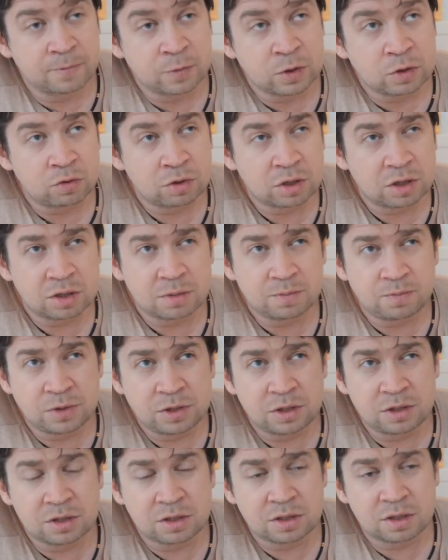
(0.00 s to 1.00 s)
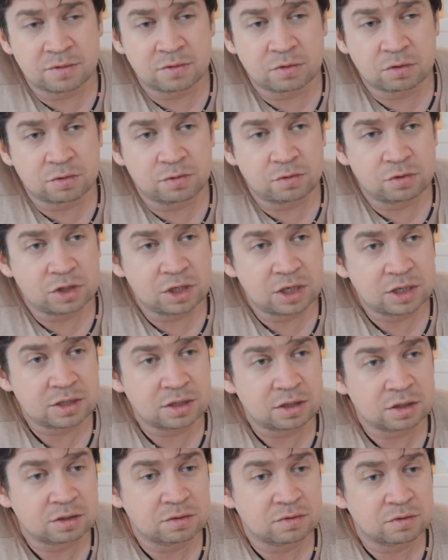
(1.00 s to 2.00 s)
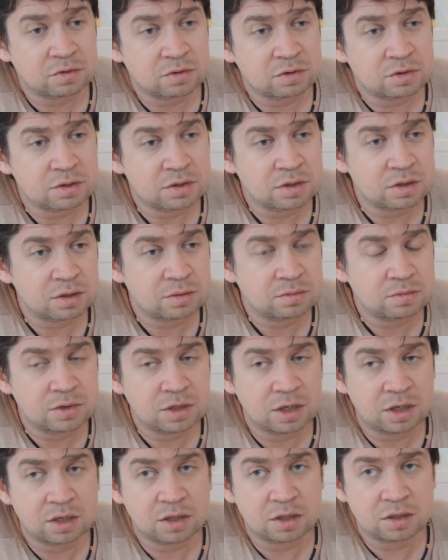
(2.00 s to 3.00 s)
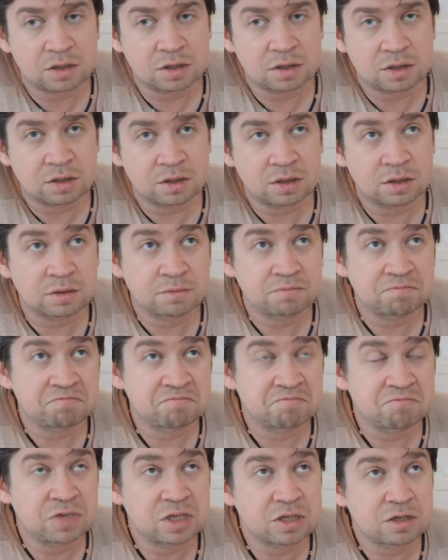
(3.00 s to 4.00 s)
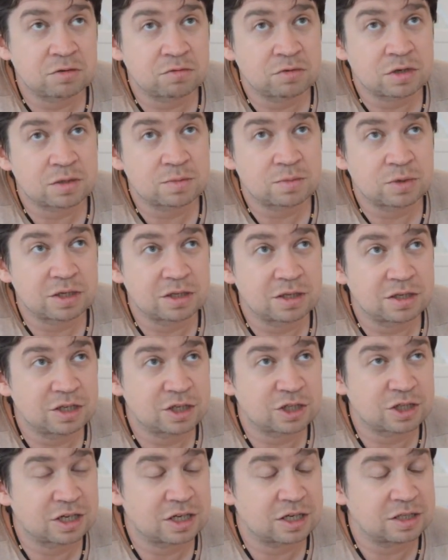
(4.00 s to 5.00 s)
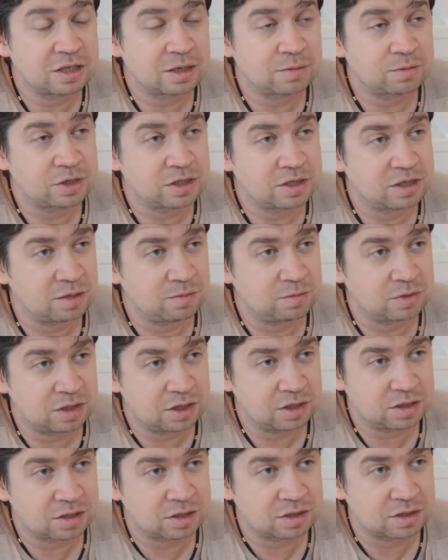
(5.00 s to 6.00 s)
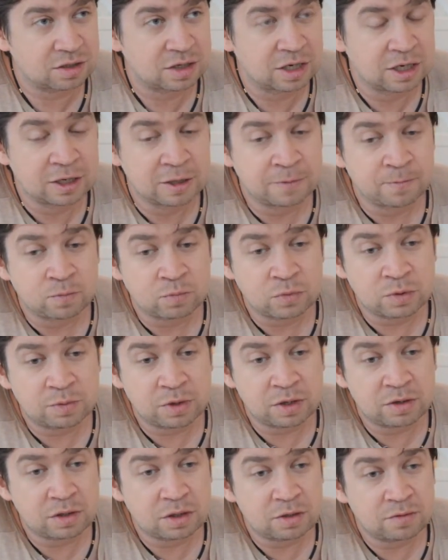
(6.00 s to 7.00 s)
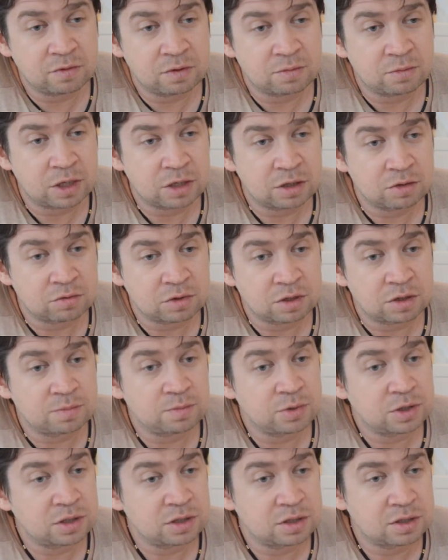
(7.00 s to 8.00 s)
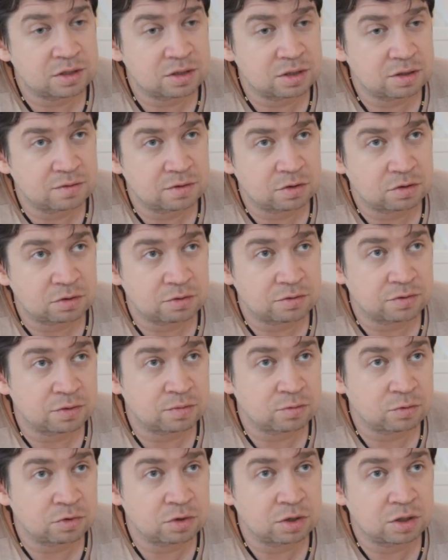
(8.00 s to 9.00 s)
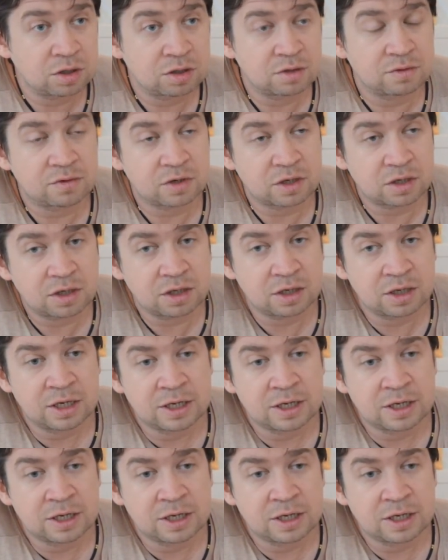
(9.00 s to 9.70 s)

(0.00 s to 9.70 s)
около 50 дворов участников, то есть на самом деле это, если у нас была надежда хотя бы 7-10, мы привлекли внимание около 50 дворов, и многие дворы